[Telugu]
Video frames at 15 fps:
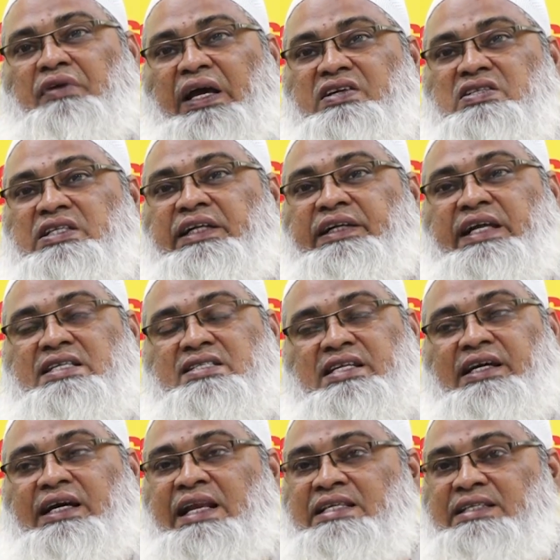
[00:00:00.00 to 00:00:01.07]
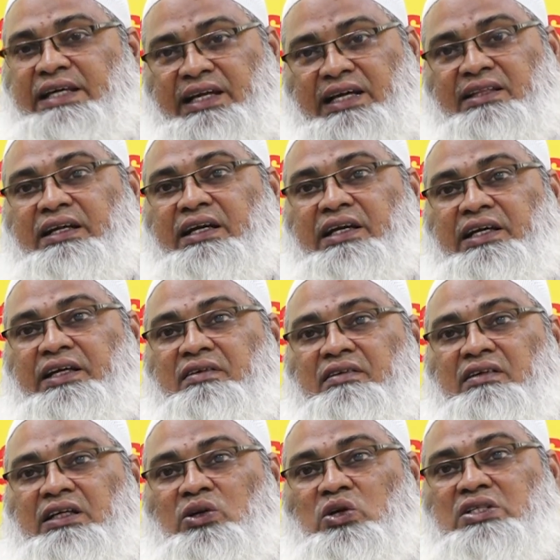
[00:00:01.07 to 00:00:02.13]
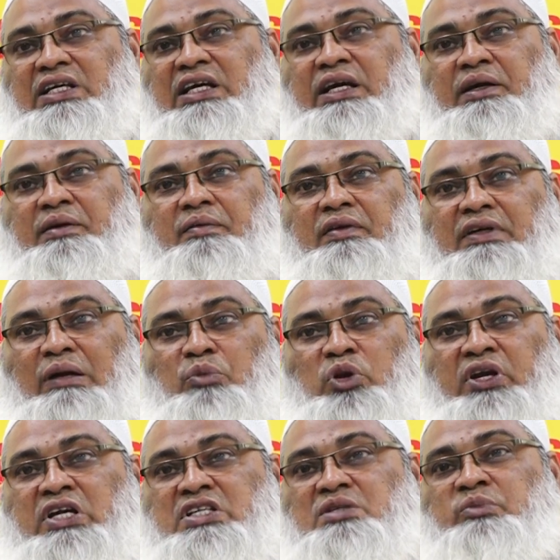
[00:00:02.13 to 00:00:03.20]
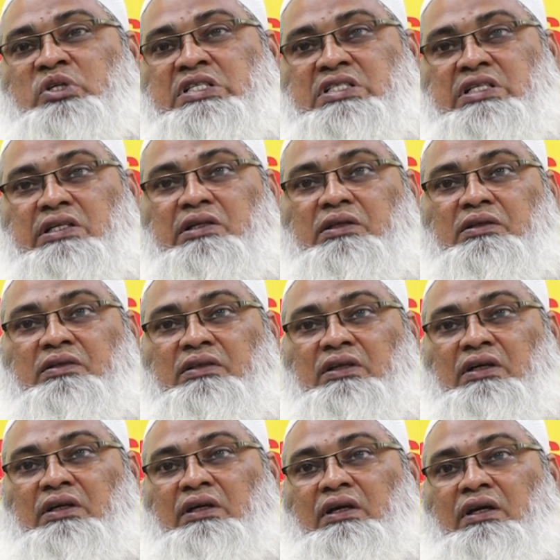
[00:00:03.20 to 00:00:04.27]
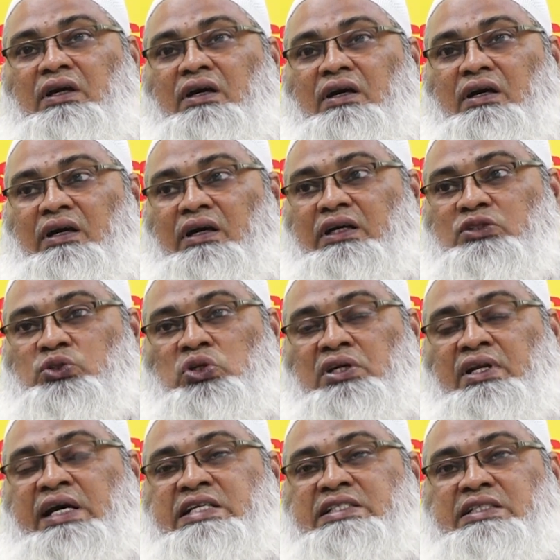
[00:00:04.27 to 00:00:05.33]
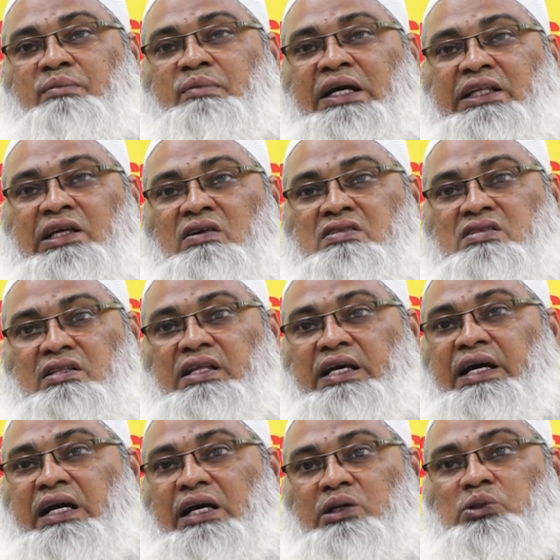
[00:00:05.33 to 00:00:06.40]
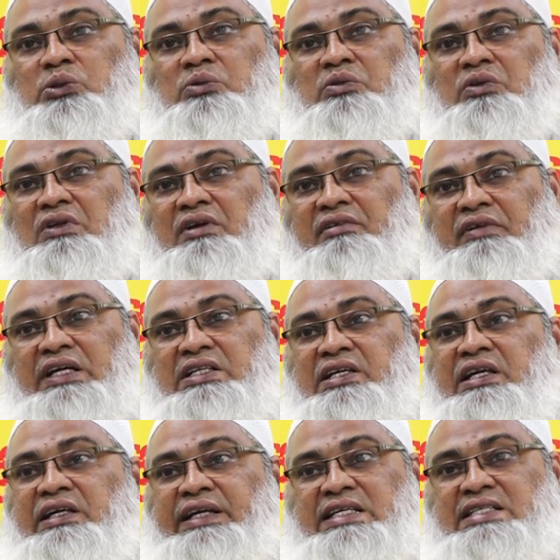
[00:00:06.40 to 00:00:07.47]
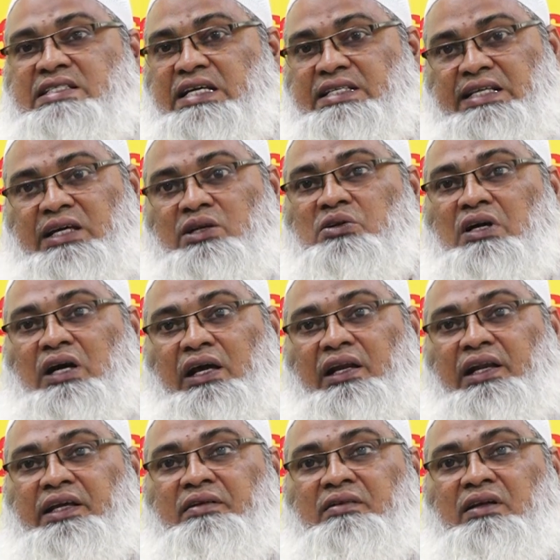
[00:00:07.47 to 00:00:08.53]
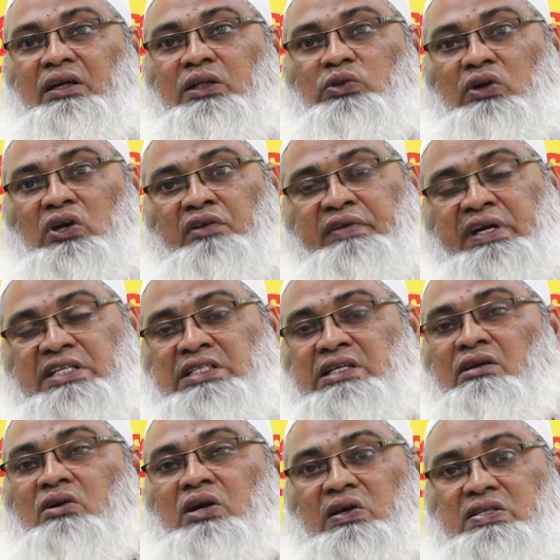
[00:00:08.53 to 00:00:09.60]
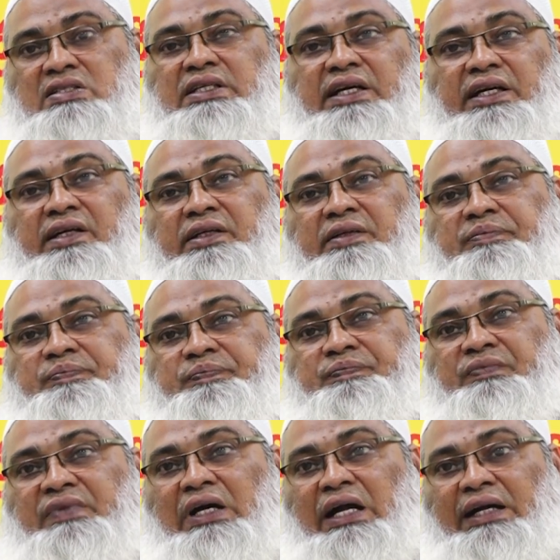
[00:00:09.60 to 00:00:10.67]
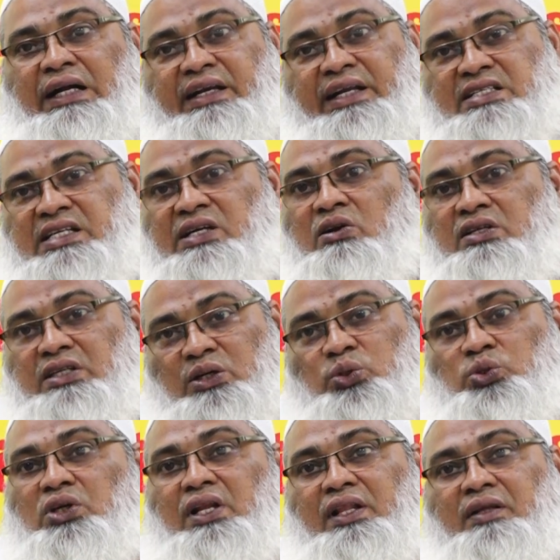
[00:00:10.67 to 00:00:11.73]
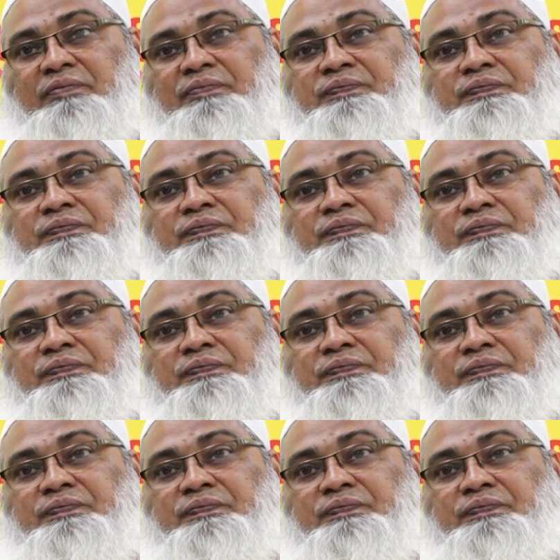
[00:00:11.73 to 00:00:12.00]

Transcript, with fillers: ఫైవ్ జీ టెస్టింగ్ అనేది జరిగిందండి ఈరోజే కమ్యూనికేషన్ మినిస్టర్ జ్యోతిరాజ్ మాధవరావు సింధియా గారు ఫైవ్ జీని టెస్ట్ చేశారు కాల్ని త్వరలో ఫైవ్ జీ సేవలు కూడా వస్తాయండి ఆ టెస్టింగ్ కూడా జరుగుతున్నది